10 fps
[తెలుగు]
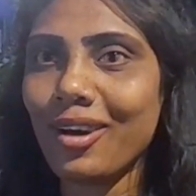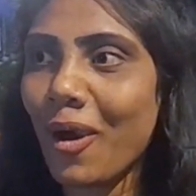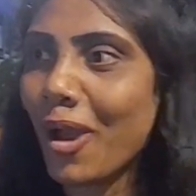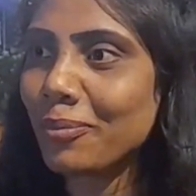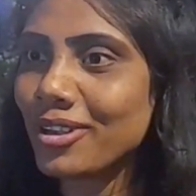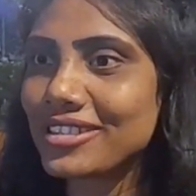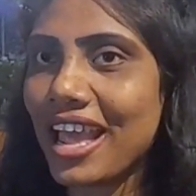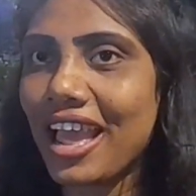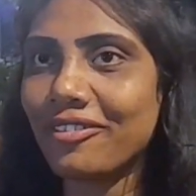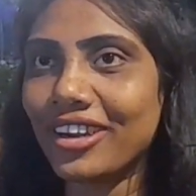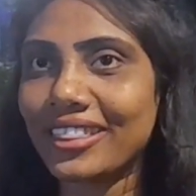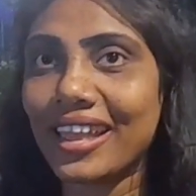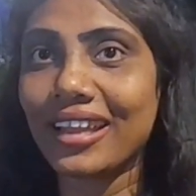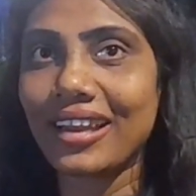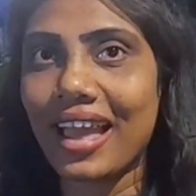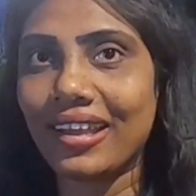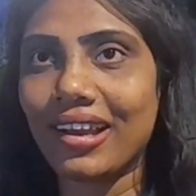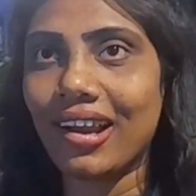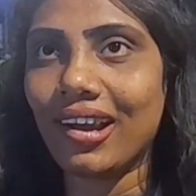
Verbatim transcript: ఆల్మోస్ట్ ఎవ్రీథింగ్ లైక్